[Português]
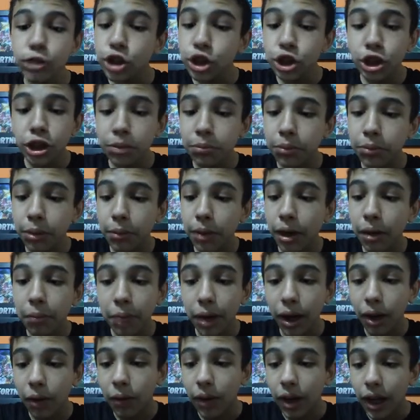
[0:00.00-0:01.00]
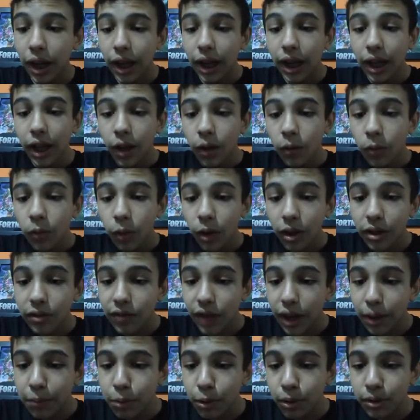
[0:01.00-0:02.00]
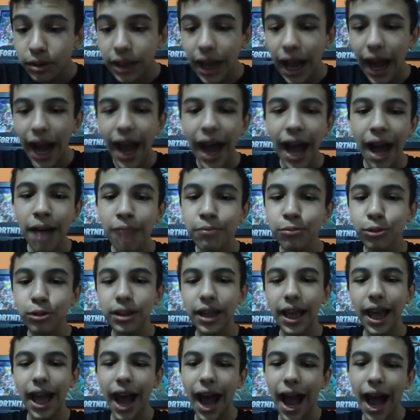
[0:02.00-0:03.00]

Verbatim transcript: do time, meu irmão. Nós vai botar. Ah, moleque.